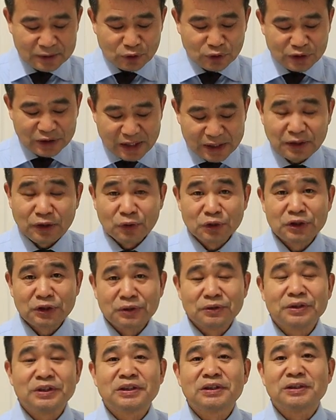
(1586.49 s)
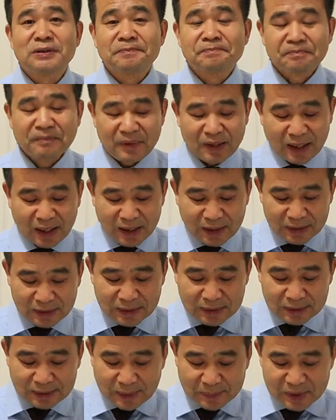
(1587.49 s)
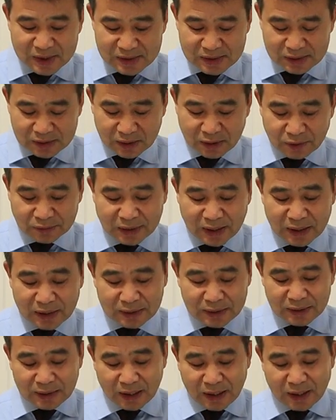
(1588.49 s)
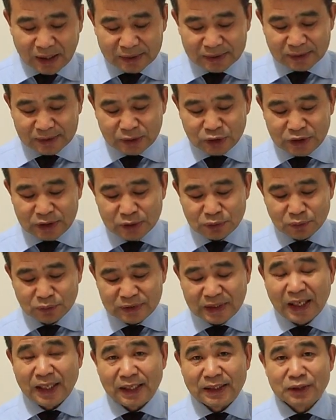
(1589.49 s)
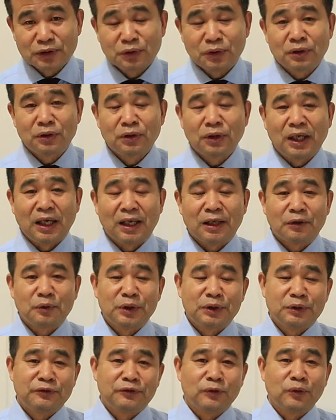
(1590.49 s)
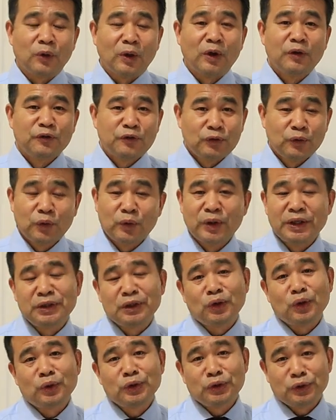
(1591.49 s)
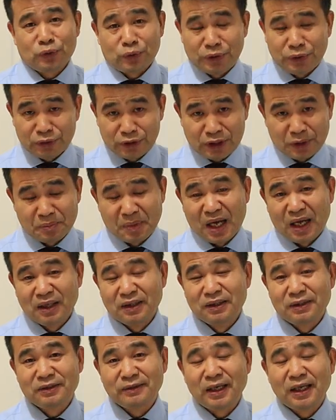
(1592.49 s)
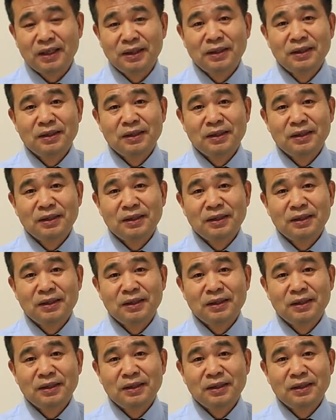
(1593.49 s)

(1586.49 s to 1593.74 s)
就是人都是有死啊，那么死后呢，啊，这个耶稣再来的时候啊，会复活，复活以后会有审判，是吧？